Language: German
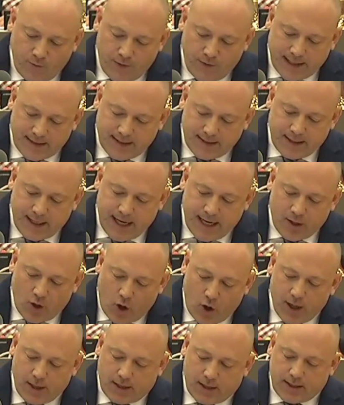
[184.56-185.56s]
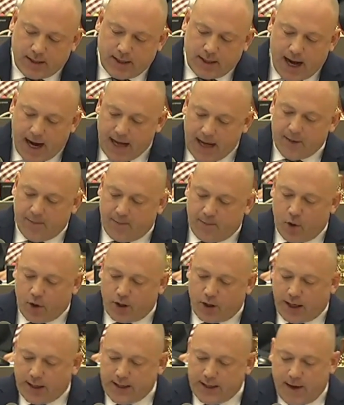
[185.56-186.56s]
wehrt sich erneut eine
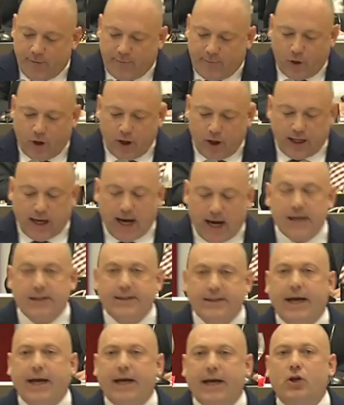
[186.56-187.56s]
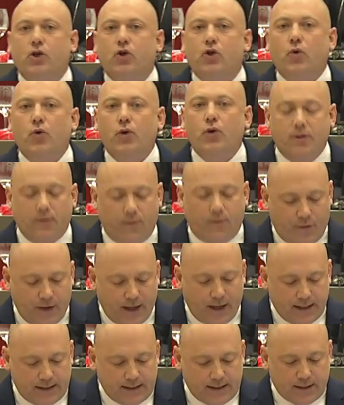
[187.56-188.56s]
Bürgerin erfolgreich gegen grünen
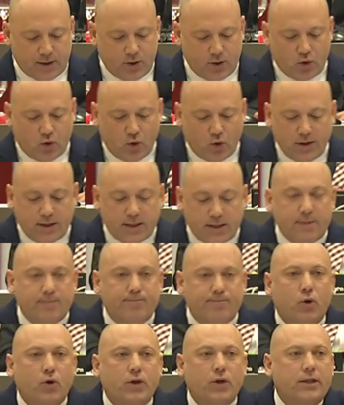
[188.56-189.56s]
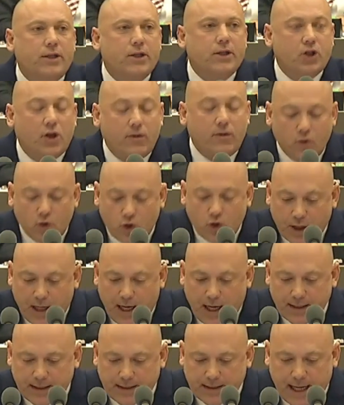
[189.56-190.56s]
Filz zugunsten politischer
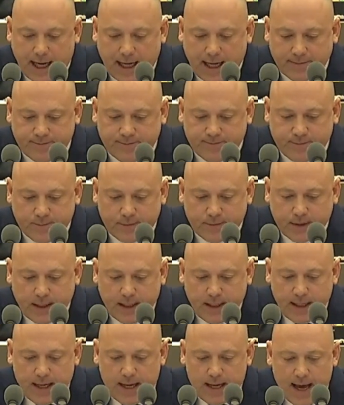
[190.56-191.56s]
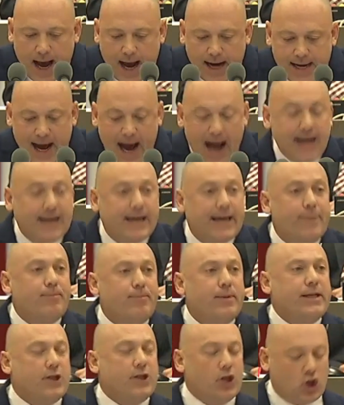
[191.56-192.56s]
Wunschkandidaten. Eine
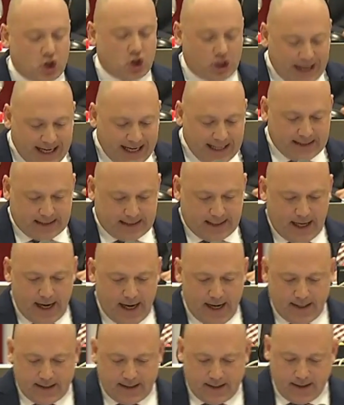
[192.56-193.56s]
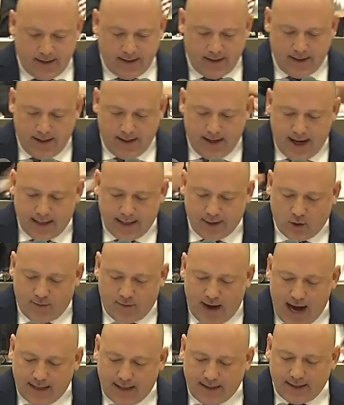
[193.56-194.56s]
angebliche Stehzeit also
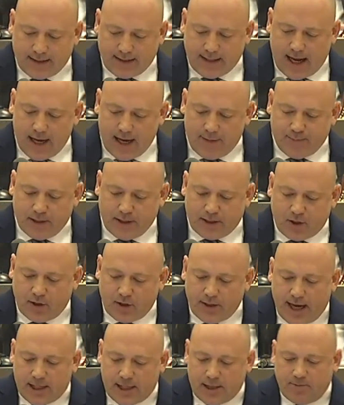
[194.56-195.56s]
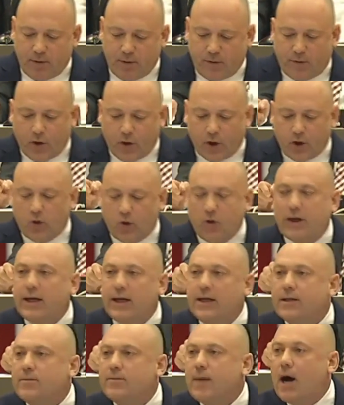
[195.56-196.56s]
Wartezeit bis zur nächsten Beförderung
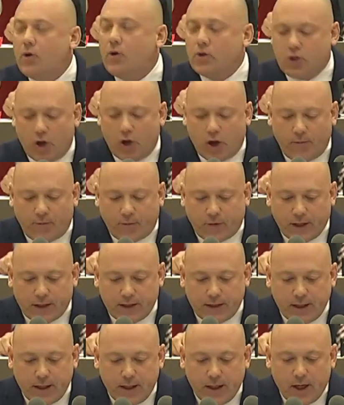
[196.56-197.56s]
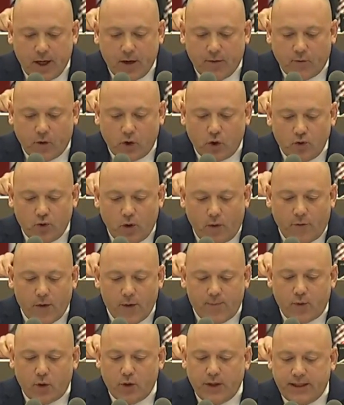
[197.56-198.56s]
gilt im Hause Höfgen wohl nur
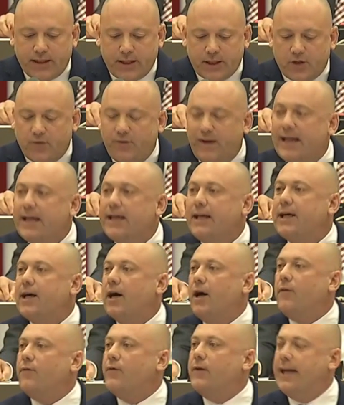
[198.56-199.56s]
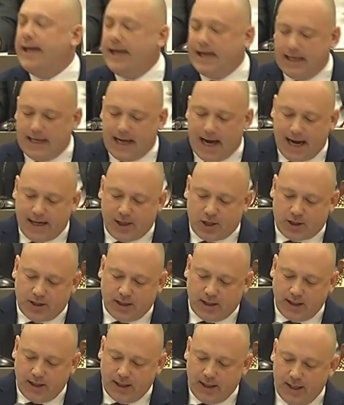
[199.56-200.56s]
für politisch weniger
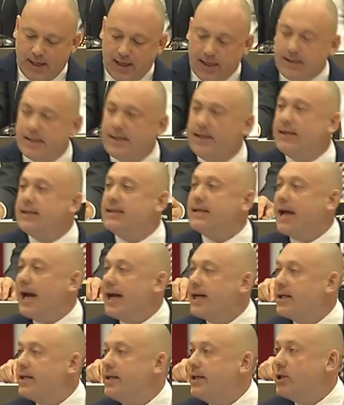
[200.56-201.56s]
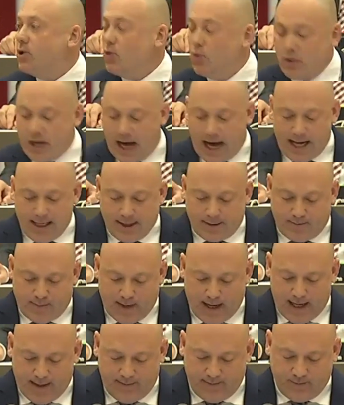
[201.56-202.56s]
Pflegeleichte. Sie ist rechtlich
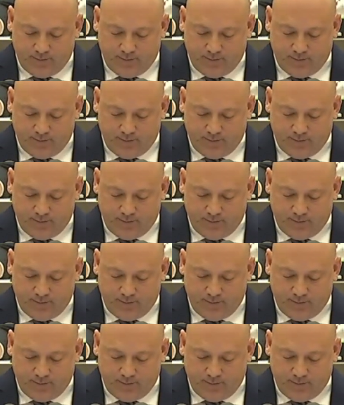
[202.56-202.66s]
unhaltbar.